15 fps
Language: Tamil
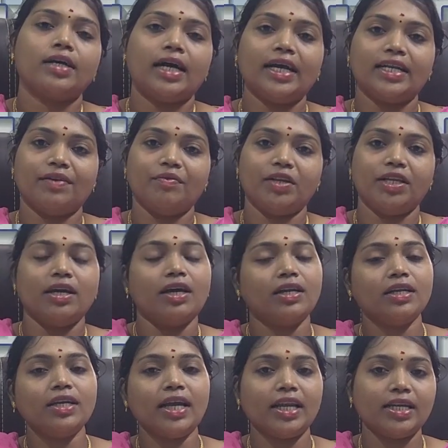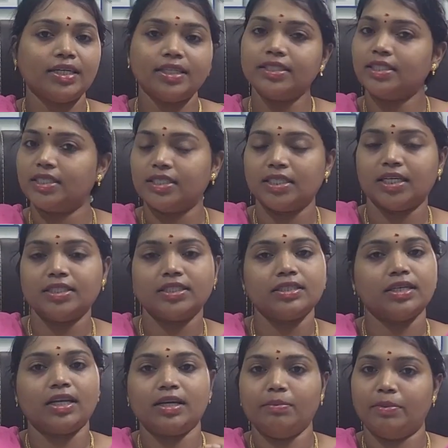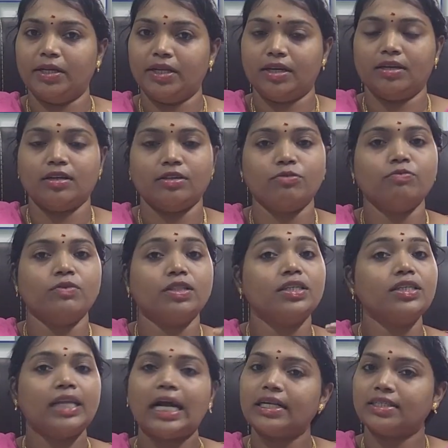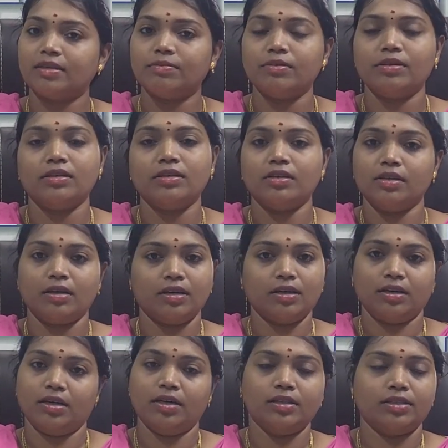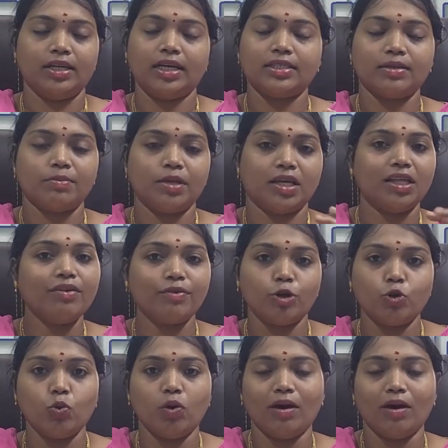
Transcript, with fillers: ஆக்டிவிட்டியான எலக்ட்ரிசிட்டி சார்ஜஸ் கலெக்ட் பண்ணி கட்டுறதும் வந்து டேக்ஸபிள் டேக்ஸபிளாக தான் வரும்